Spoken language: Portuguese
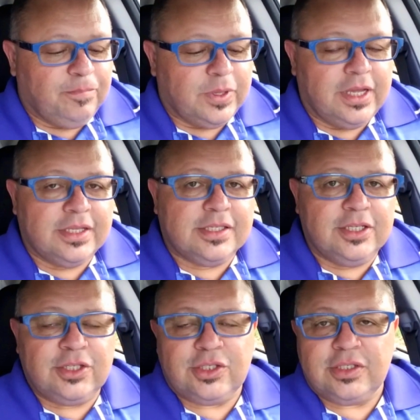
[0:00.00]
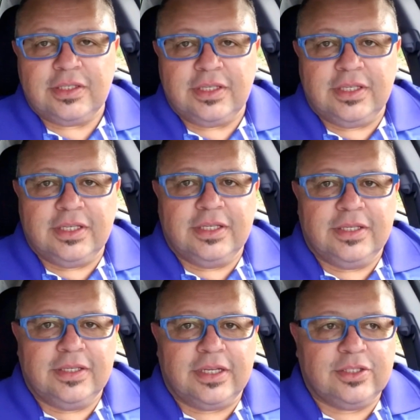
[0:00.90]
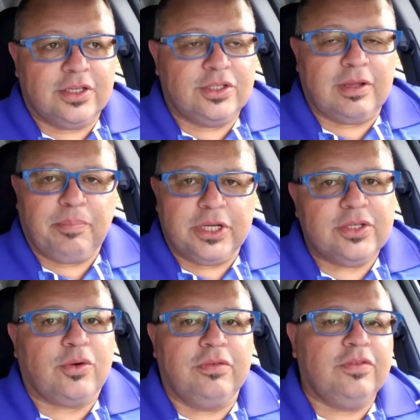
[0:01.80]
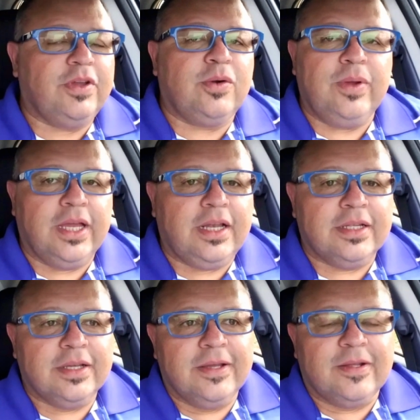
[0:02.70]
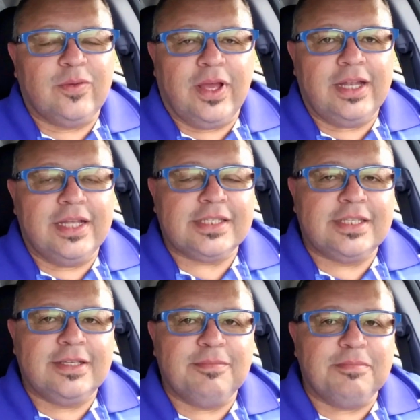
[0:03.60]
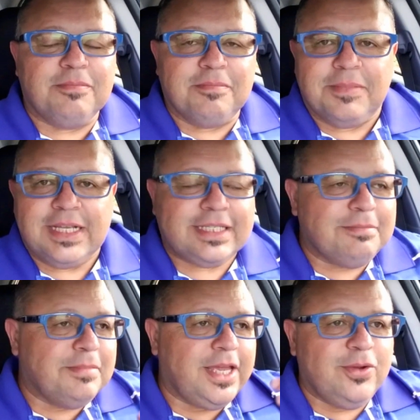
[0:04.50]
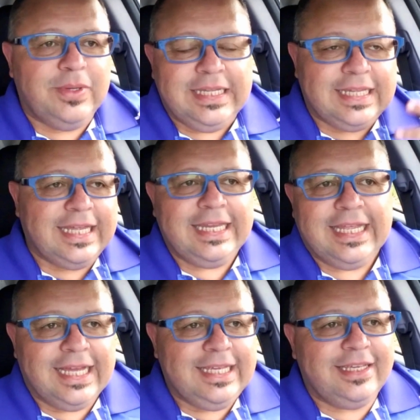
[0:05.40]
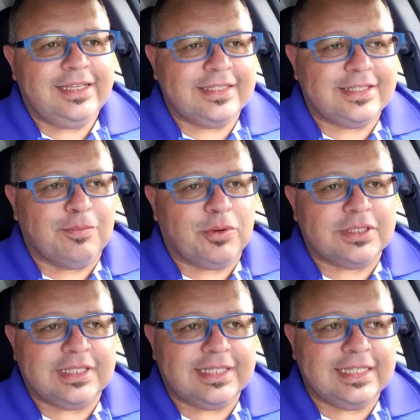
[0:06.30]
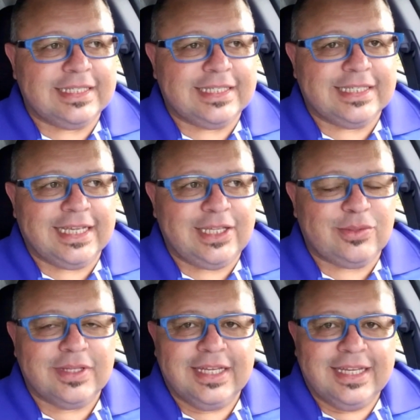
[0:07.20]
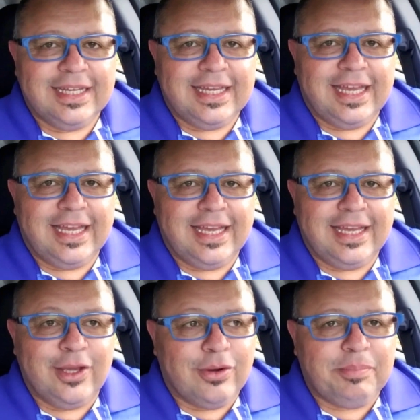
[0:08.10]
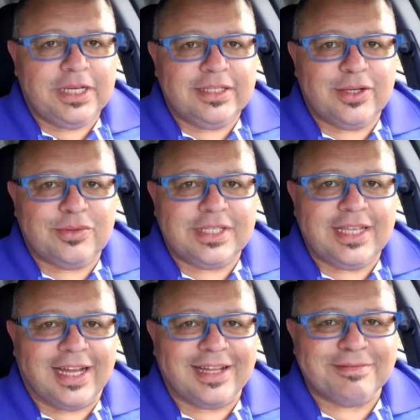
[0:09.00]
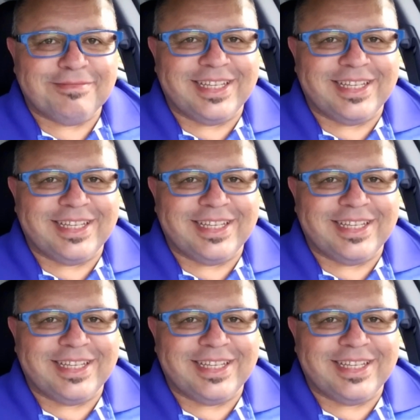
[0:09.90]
né, existe e a gente aprende a conviver com ele. Né? Nesse, nesse meio inteirinho aí, se eu posso dizer desse jeito, é, eu aprendi a cozinhar.